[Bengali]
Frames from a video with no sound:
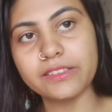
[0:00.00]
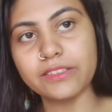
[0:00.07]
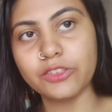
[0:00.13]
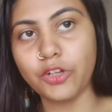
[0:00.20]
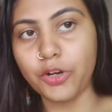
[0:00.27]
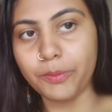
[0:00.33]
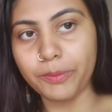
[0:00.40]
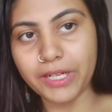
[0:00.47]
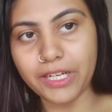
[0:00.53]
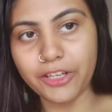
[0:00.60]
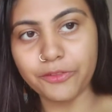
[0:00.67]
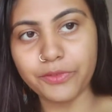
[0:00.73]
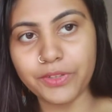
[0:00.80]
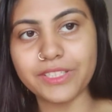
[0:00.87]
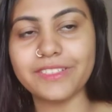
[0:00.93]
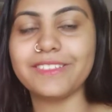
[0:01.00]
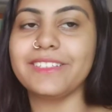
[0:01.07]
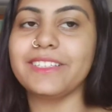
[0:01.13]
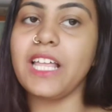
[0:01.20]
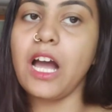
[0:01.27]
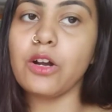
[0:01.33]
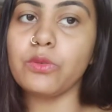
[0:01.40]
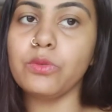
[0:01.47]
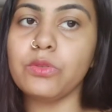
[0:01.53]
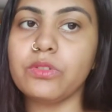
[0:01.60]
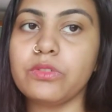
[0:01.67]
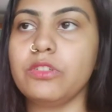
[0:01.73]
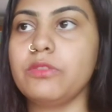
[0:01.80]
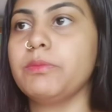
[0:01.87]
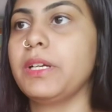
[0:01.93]
নর্মাল লাইফে থাকুক
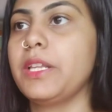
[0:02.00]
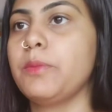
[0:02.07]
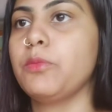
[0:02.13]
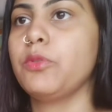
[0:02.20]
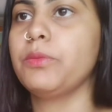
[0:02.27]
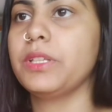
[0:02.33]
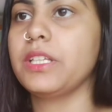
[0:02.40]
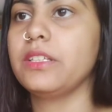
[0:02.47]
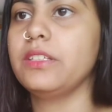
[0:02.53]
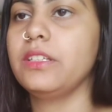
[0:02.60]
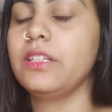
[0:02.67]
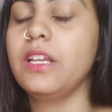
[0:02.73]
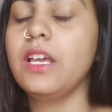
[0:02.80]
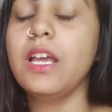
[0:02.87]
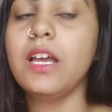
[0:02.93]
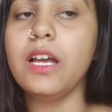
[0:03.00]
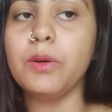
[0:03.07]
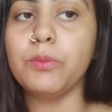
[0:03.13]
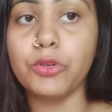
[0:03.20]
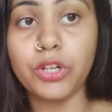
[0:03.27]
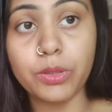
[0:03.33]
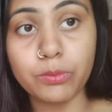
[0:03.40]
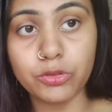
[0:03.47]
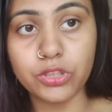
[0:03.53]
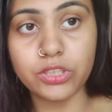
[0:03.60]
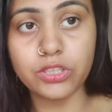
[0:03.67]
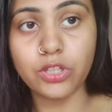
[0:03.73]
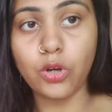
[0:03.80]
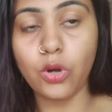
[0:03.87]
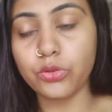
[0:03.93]
মানে মৌমিতাদি মনের মধ্যে
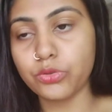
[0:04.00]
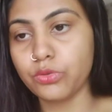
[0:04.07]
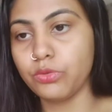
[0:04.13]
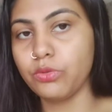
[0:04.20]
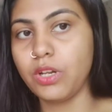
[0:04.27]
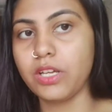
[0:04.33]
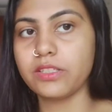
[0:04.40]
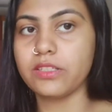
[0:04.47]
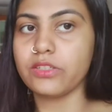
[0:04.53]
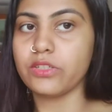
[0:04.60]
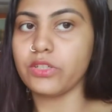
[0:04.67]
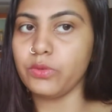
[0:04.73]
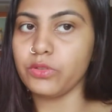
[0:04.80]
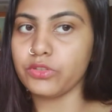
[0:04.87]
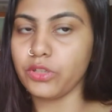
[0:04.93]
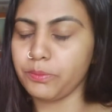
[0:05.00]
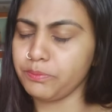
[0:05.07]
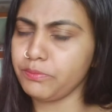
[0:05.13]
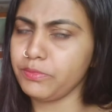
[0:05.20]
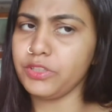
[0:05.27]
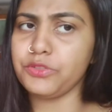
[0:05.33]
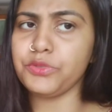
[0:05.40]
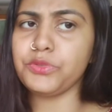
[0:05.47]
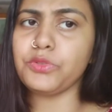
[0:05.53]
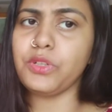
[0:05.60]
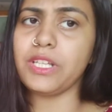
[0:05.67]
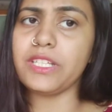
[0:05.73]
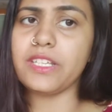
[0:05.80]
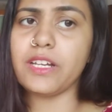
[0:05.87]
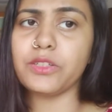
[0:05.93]
যে কষ্টগুলো আছে সেগুলো সব কিছু
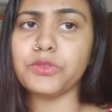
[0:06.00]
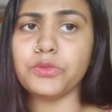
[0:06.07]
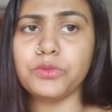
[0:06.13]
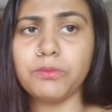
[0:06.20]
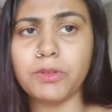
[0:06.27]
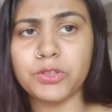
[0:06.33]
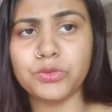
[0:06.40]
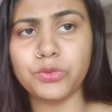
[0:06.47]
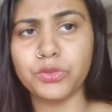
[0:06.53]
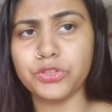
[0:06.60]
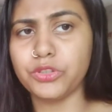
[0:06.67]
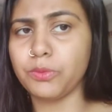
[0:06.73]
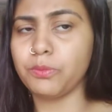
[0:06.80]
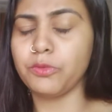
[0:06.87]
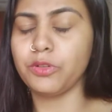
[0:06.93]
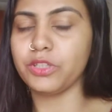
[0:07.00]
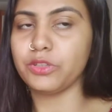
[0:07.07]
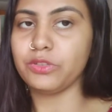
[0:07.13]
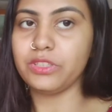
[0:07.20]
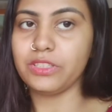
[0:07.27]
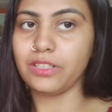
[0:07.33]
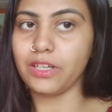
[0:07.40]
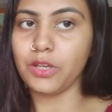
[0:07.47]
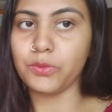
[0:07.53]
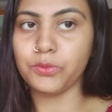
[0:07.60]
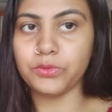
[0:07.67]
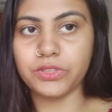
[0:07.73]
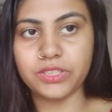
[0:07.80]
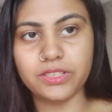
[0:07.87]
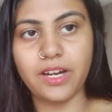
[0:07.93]
চলে যাক শুধুমাত্র ওইসব করে তো নিজেকে
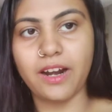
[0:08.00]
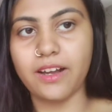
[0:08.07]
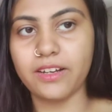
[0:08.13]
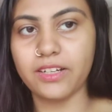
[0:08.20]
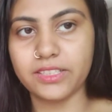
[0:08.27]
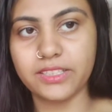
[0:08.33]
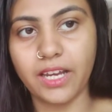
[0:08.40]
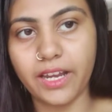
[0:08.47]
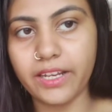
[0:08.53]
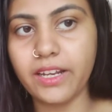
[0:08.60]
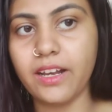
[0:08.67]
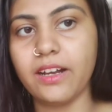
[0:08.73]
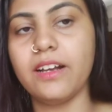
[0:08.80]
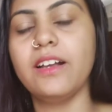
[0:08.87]
খুশি রাখার চায় না